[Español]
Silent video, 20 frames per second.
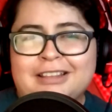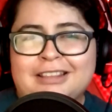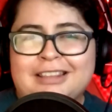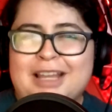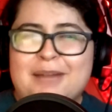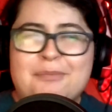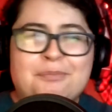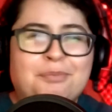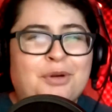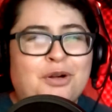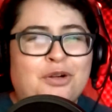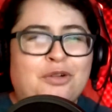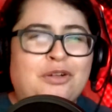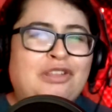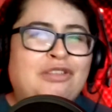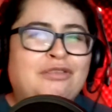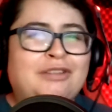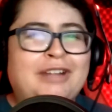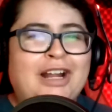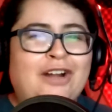tampoco
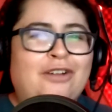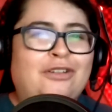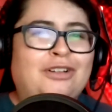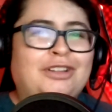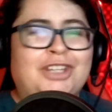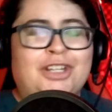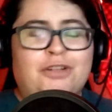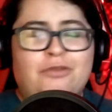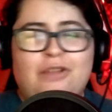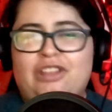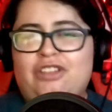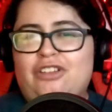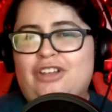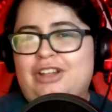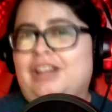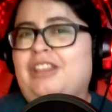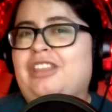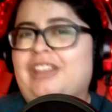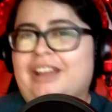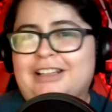es una
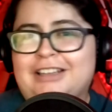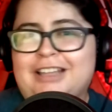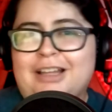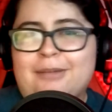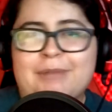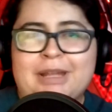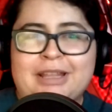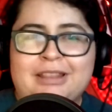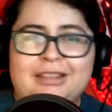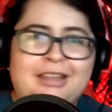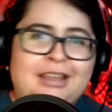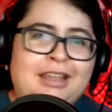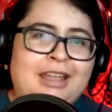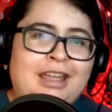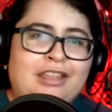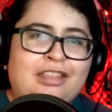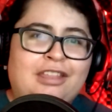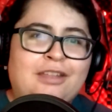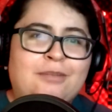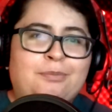continuación exactamente,
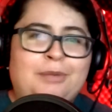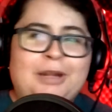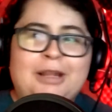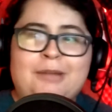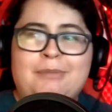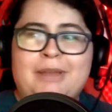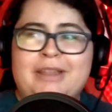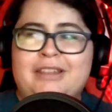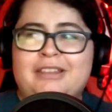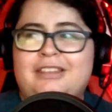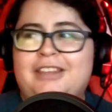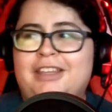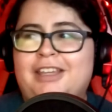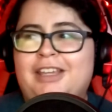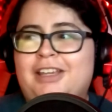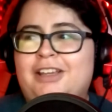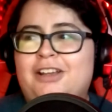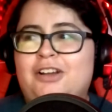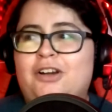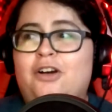es
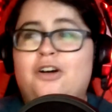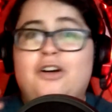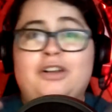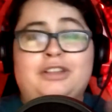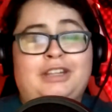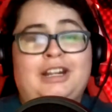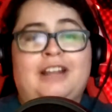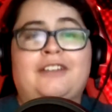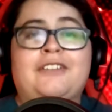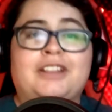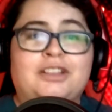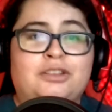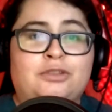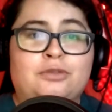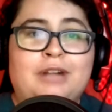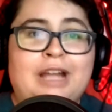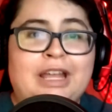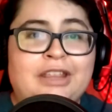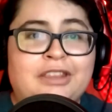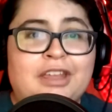simplemente otra
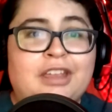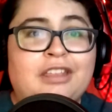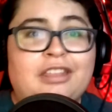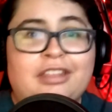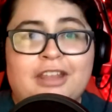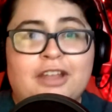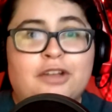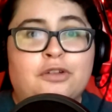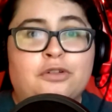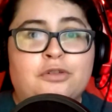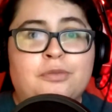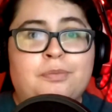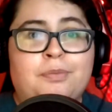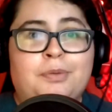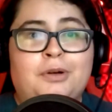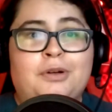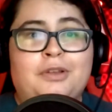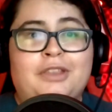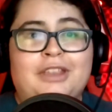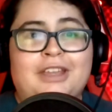aventura de este grupo